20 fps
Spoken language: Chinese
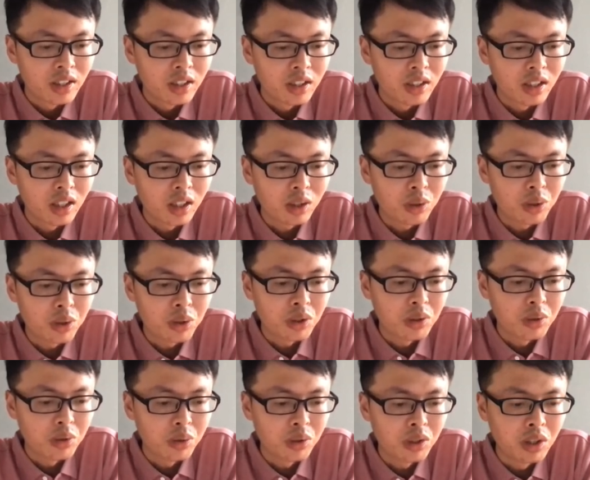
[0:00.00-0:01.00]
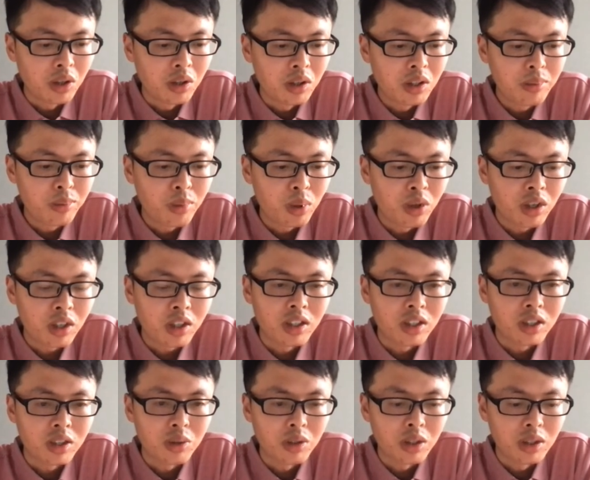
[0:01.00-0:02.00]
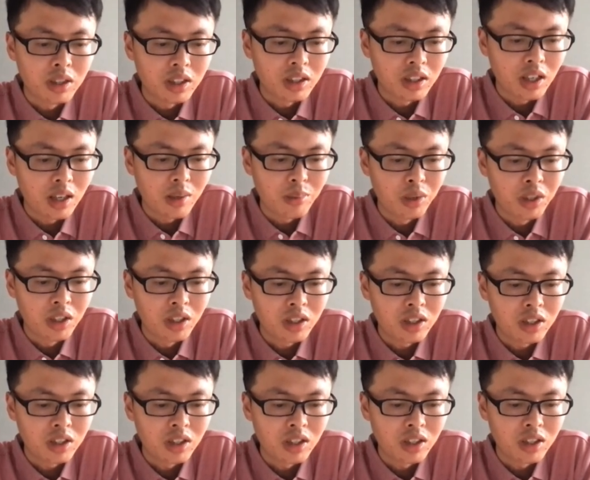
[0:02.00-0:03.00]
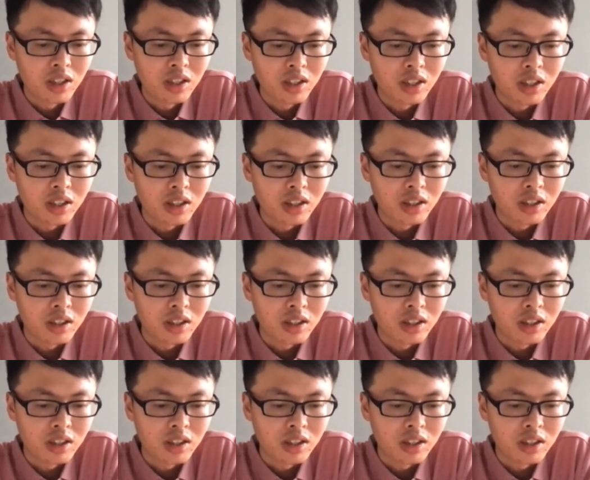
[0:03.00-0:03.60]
那对于 only broker， 因为它不能实际生产，